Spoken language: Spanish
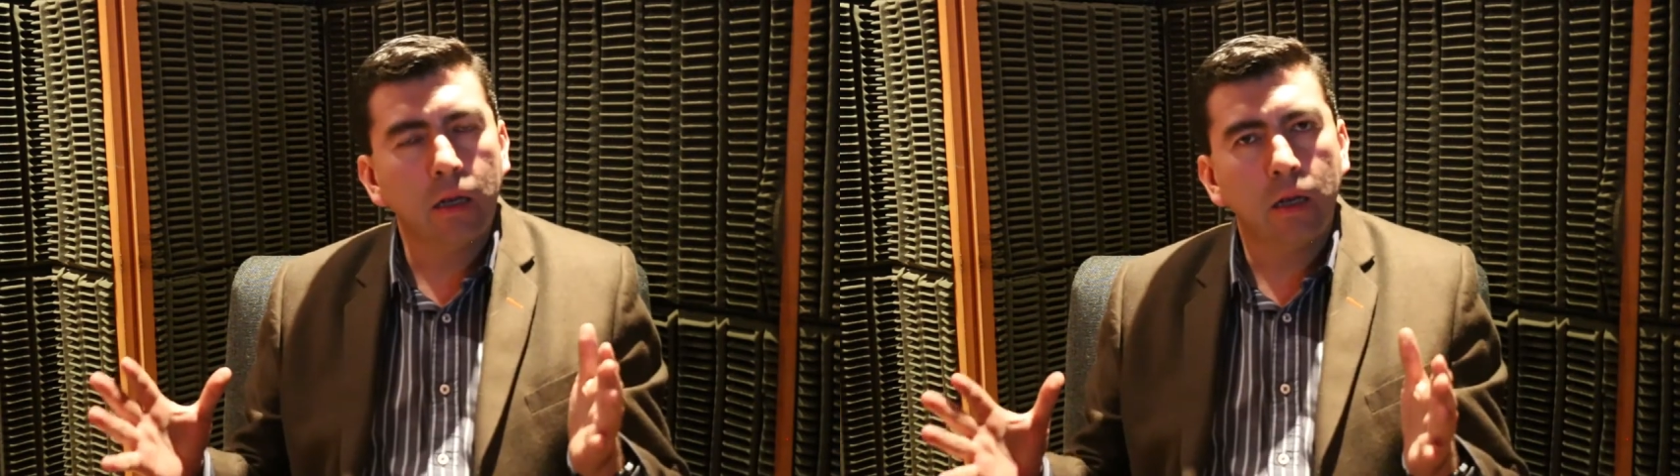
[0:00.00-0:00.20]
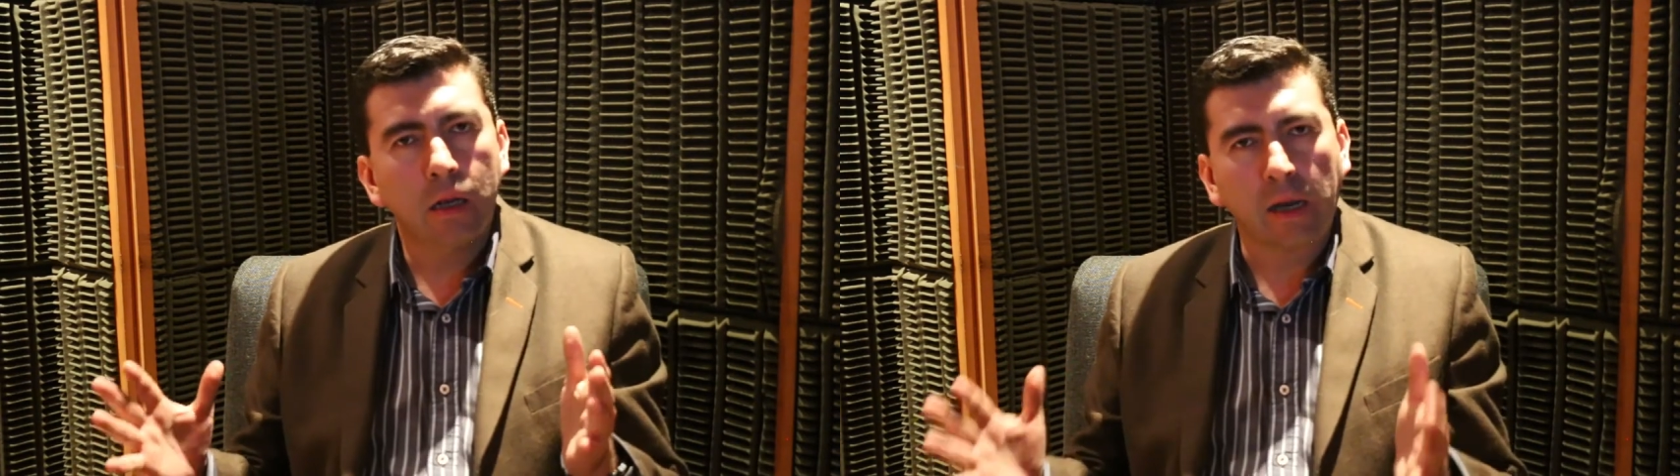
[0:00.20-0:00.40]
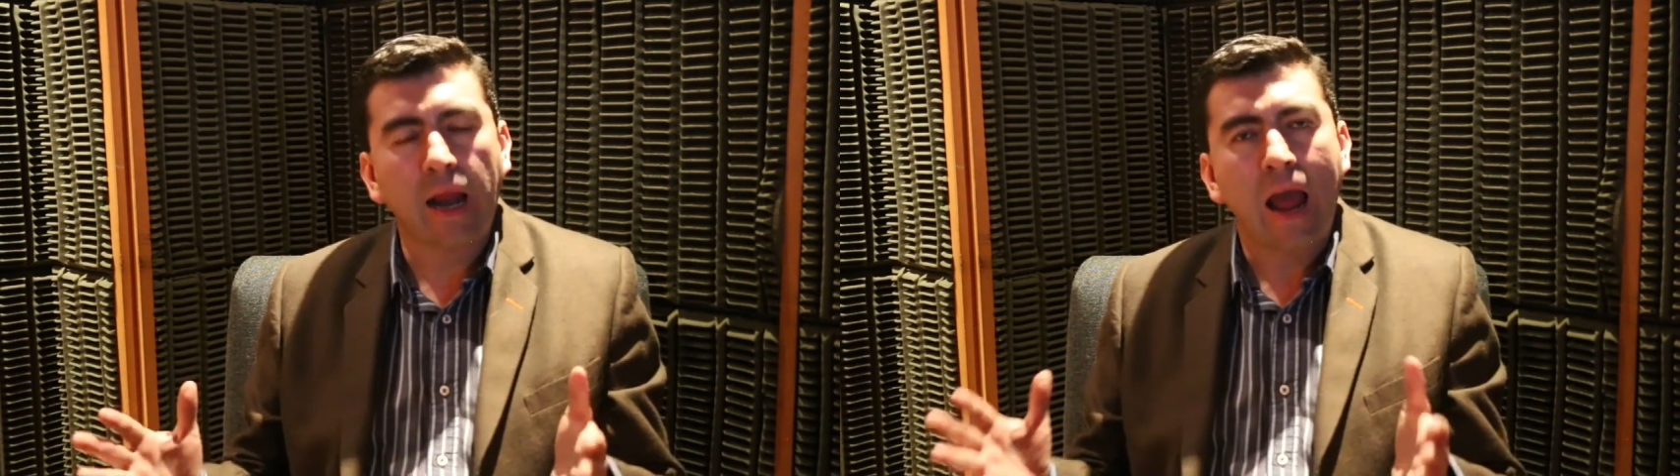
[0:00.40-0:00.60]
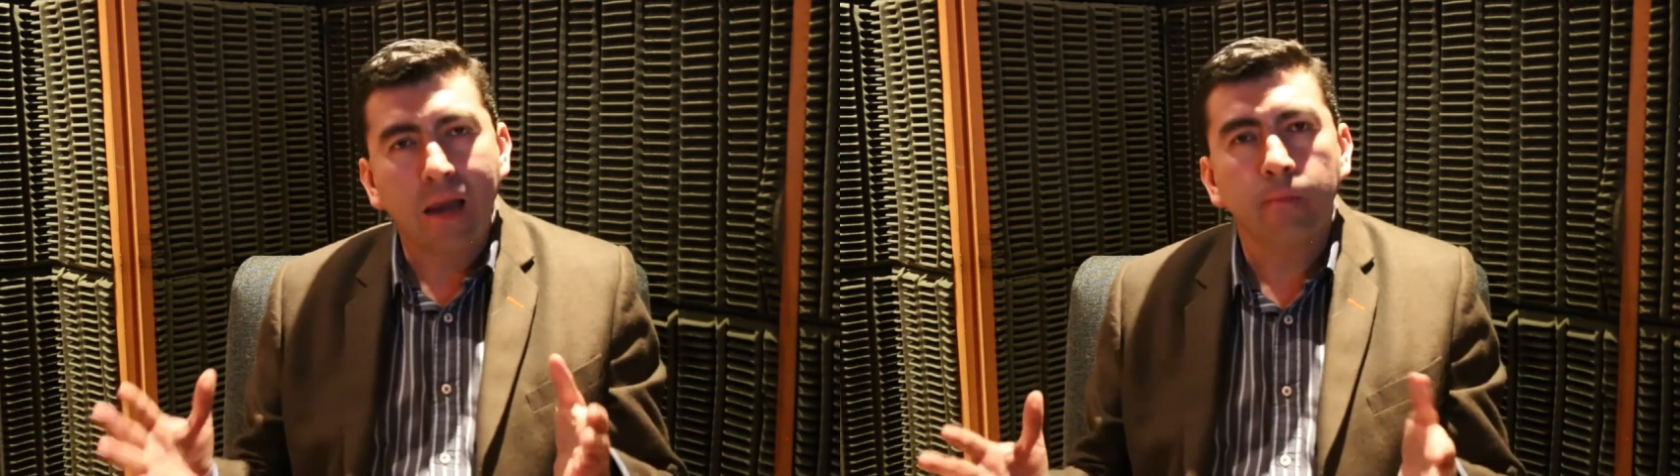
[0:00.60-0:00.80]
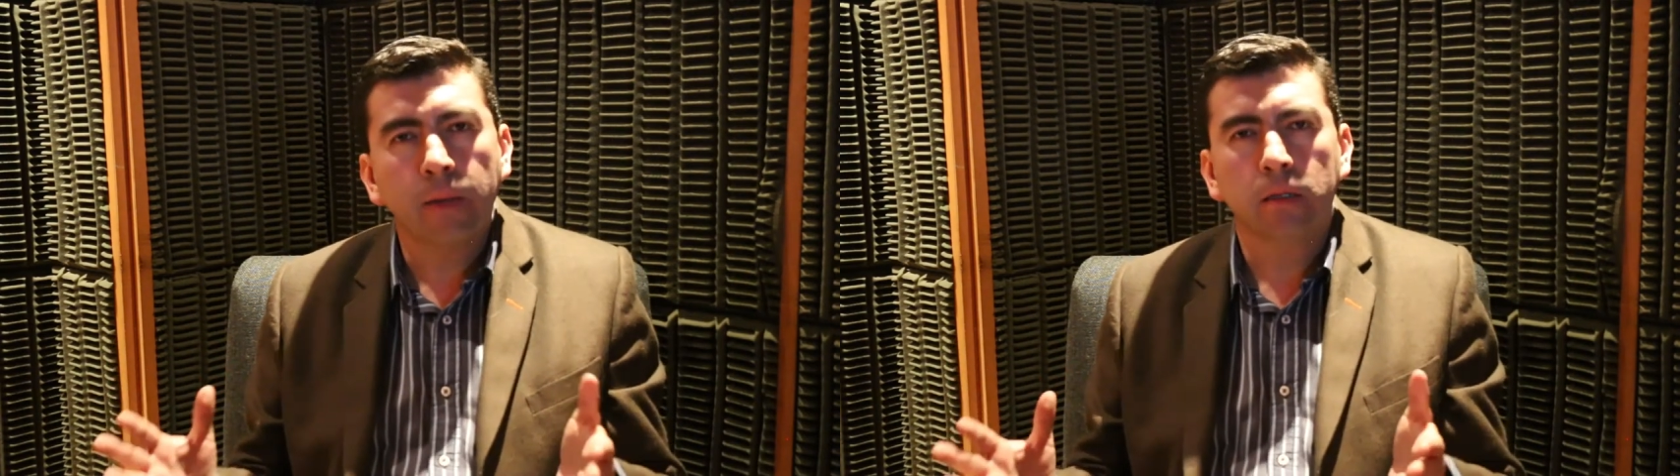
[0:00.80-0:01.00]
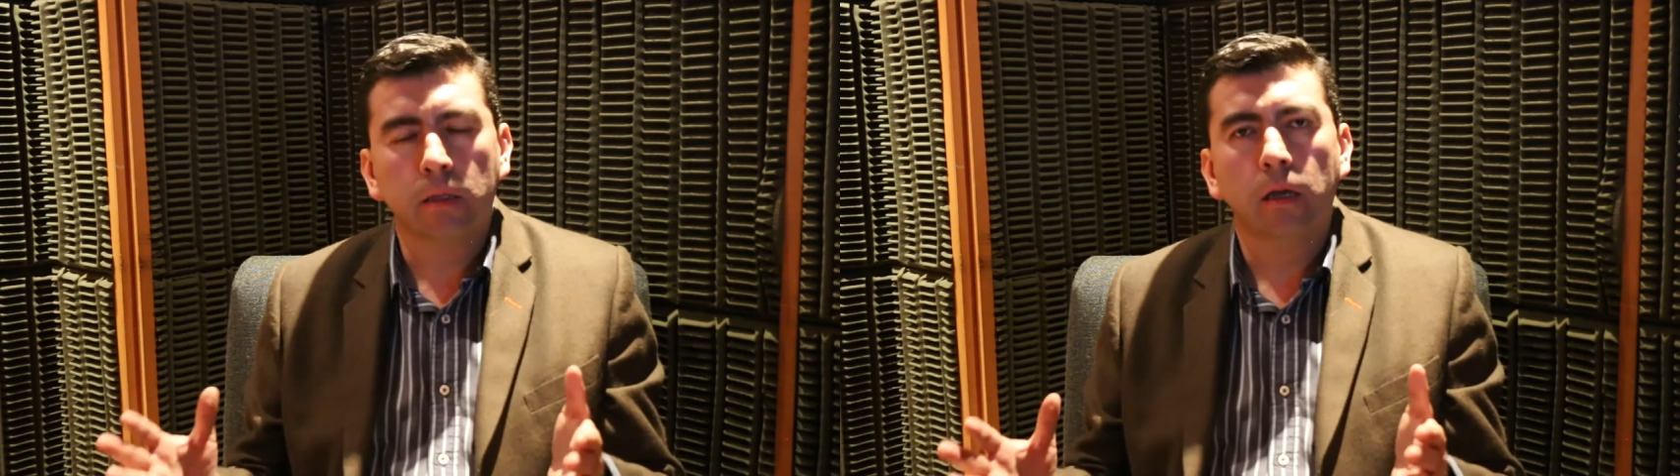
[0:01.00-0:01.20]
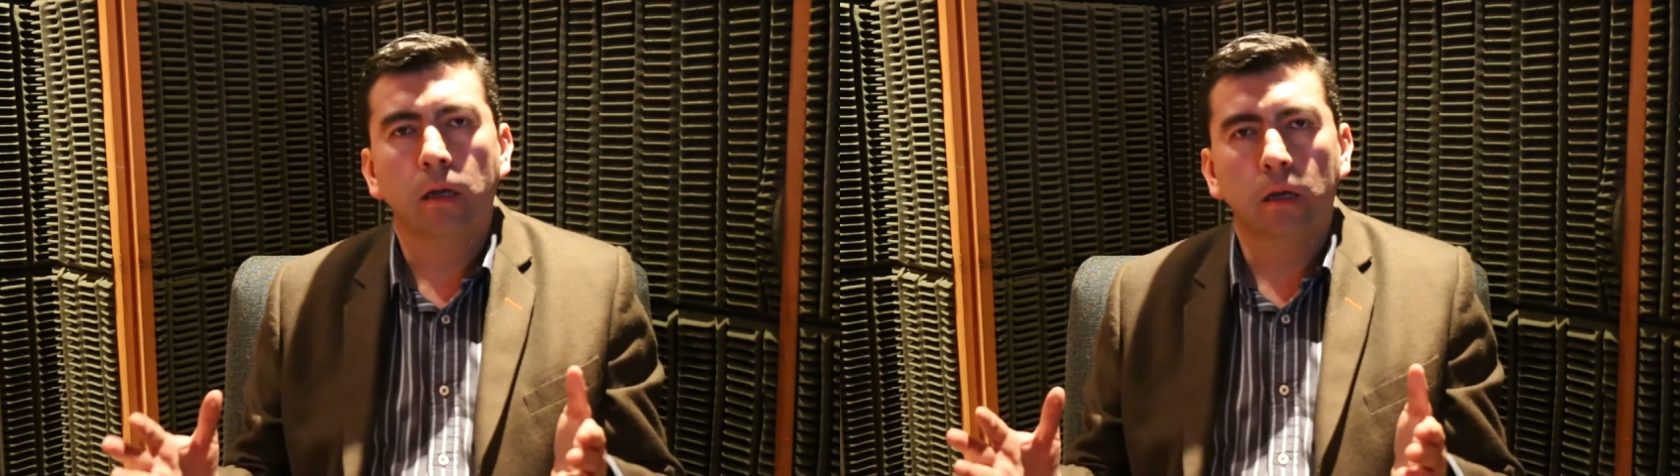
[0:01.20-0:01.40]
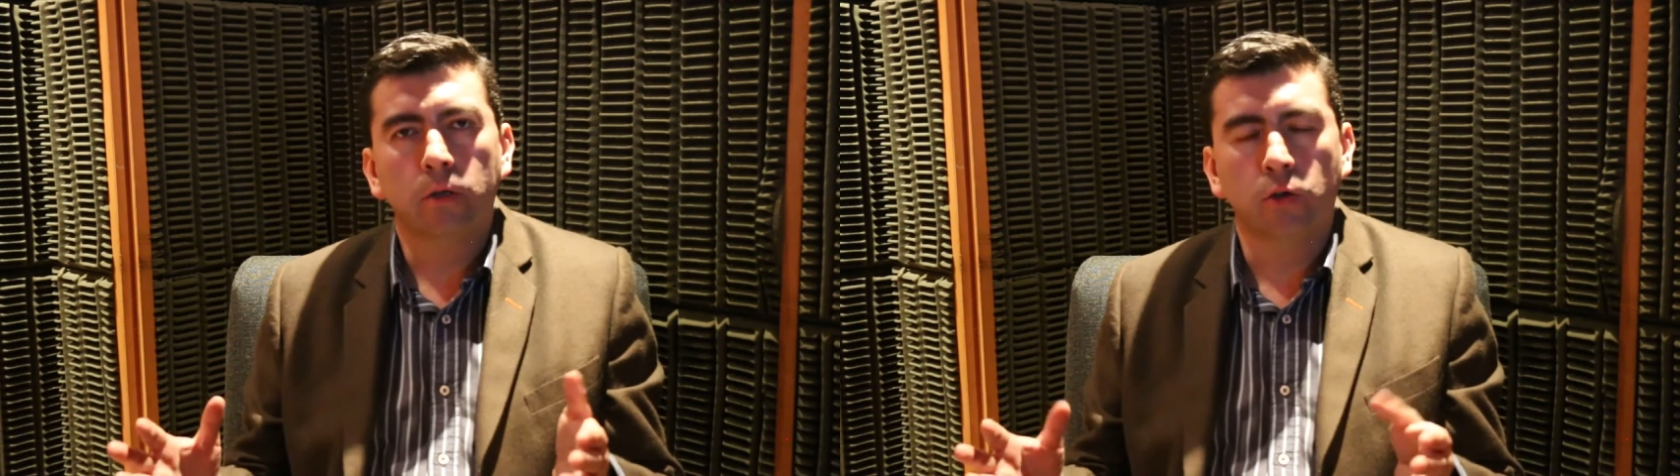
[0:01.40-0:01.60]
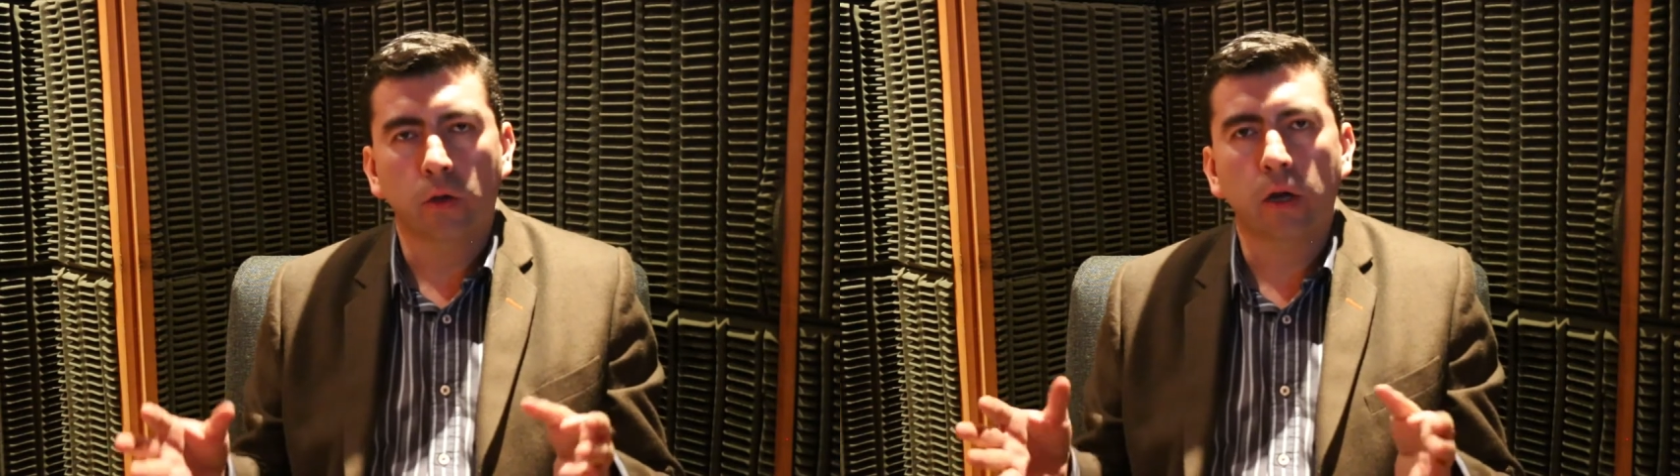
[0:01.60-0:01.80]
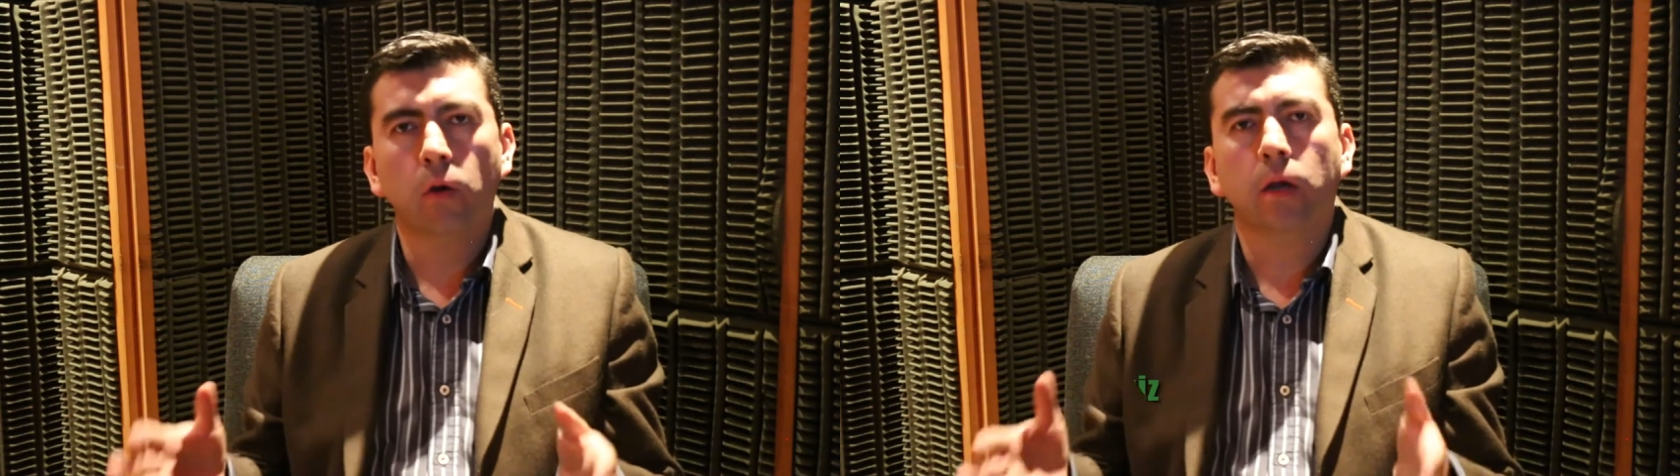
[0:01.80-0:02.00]
Realmente yo
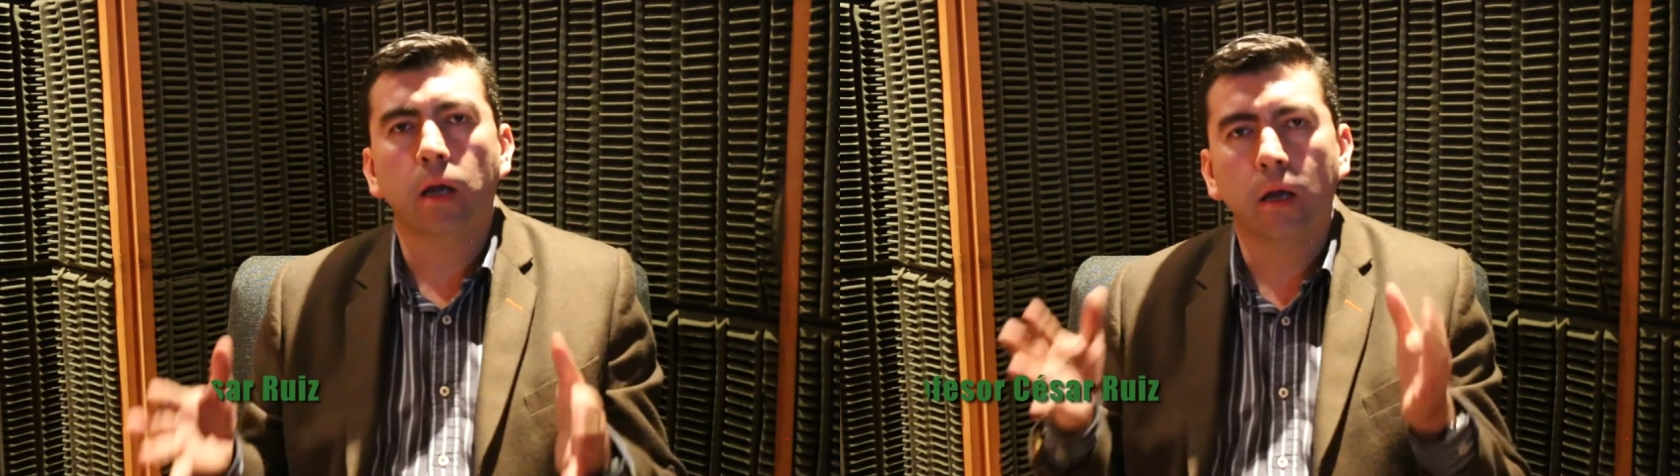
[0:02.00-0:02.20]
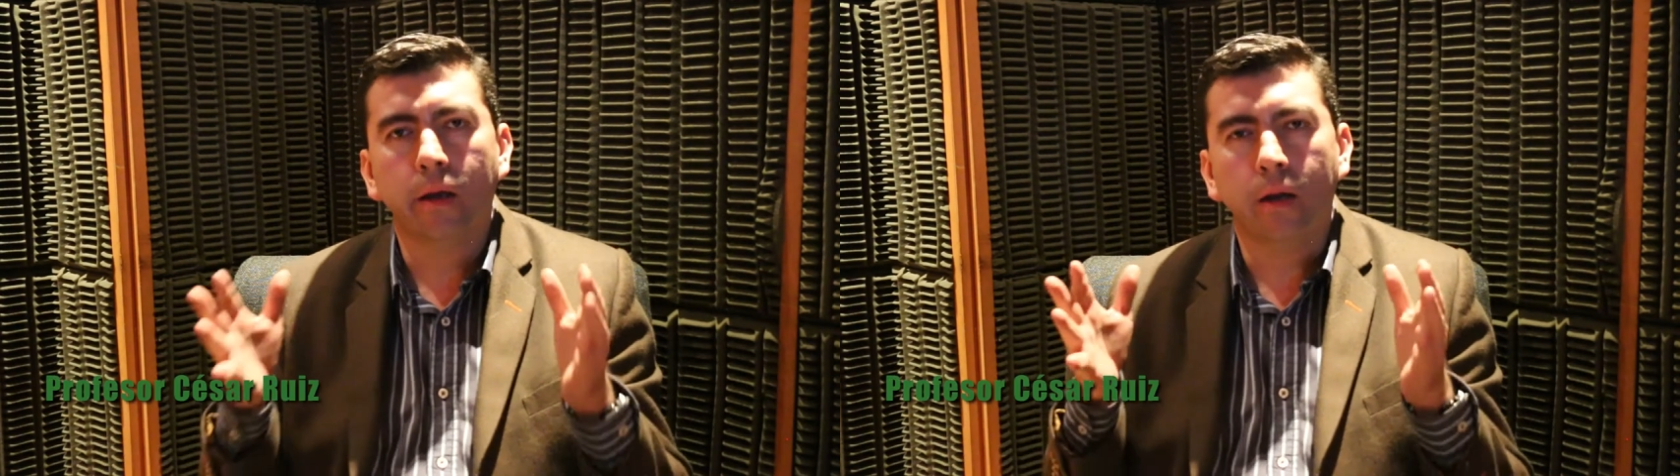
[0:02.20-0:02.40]
creo que